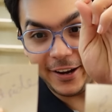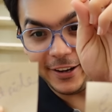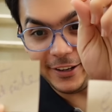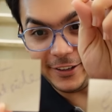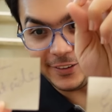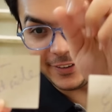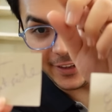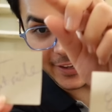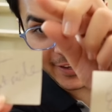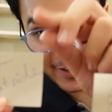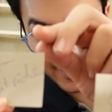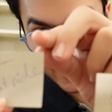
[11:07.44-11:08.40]
आई विल
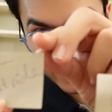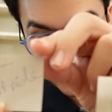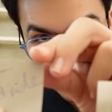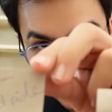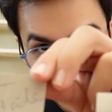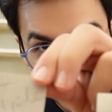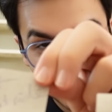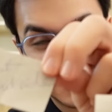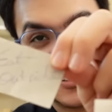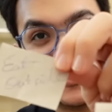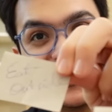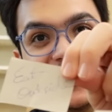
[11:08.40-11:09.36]
टेक
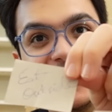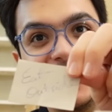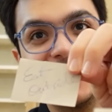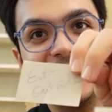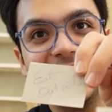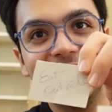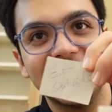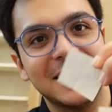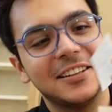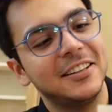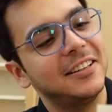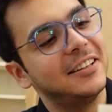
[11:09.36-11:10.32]
दिस
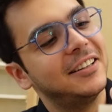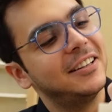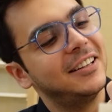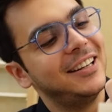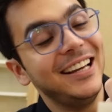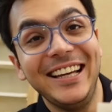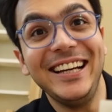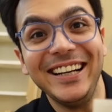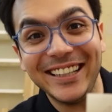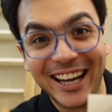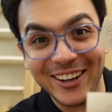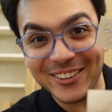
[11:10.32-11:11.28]
वाओ
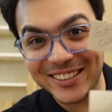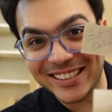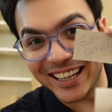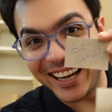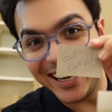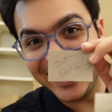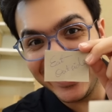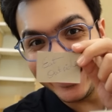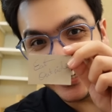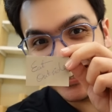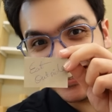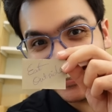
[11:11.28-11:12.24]
ईट
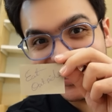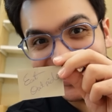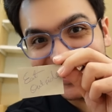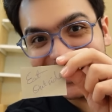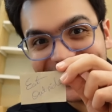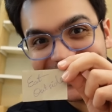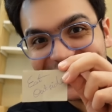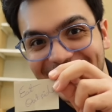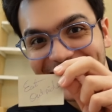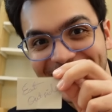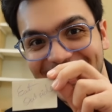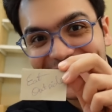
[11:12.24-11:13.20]
आउटसाइड इतना खुश हो
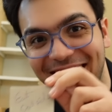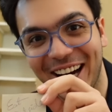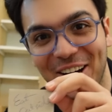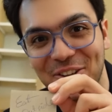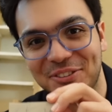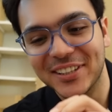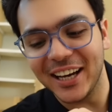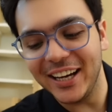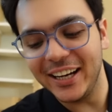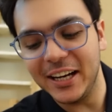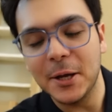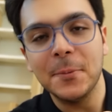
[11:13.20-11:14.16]
गया ये ईट
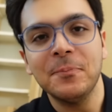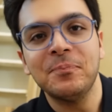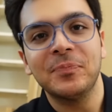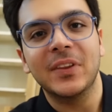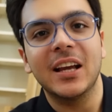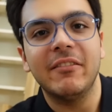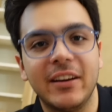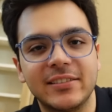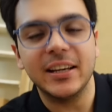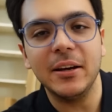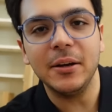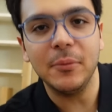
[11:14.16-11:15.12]
आउटसाइड
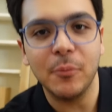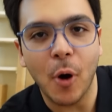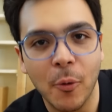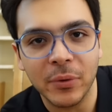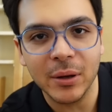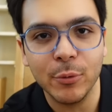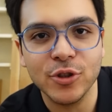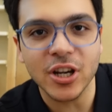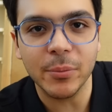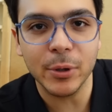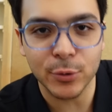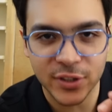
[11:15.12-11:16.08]
वैसे मॉम ने
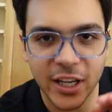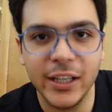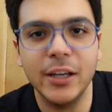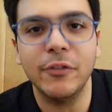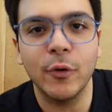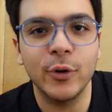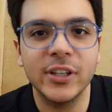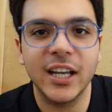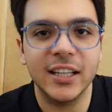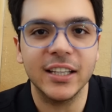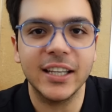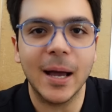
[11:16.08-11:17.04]
मुझे अभी उसके लिए फ़ोन
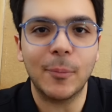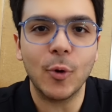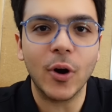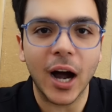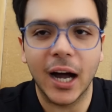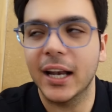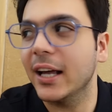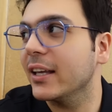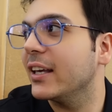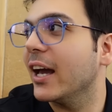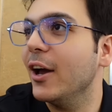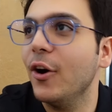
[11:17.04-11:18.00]
किया था कि आपको खाना
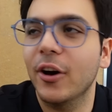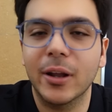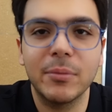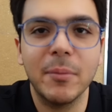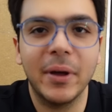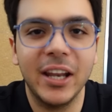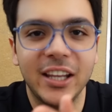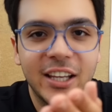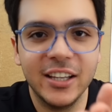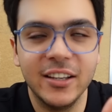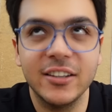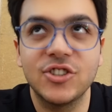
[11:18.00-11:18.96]
किया है और अभी मैंने
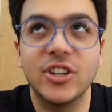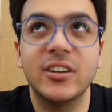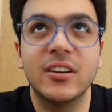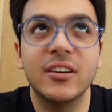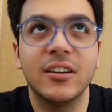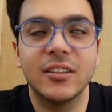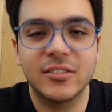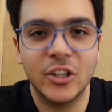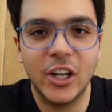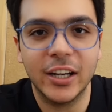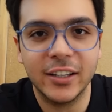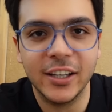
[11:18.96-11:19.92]
ये चिट
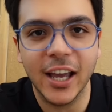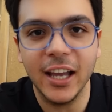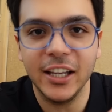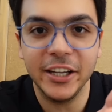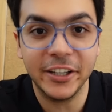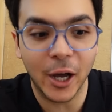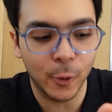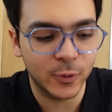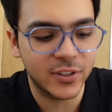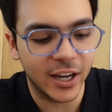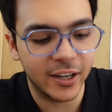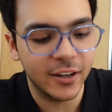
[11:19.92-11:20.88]
सिलेक्ट किया है ईट
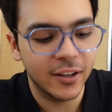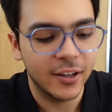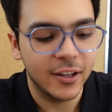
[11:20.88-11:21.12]
आउटसाइड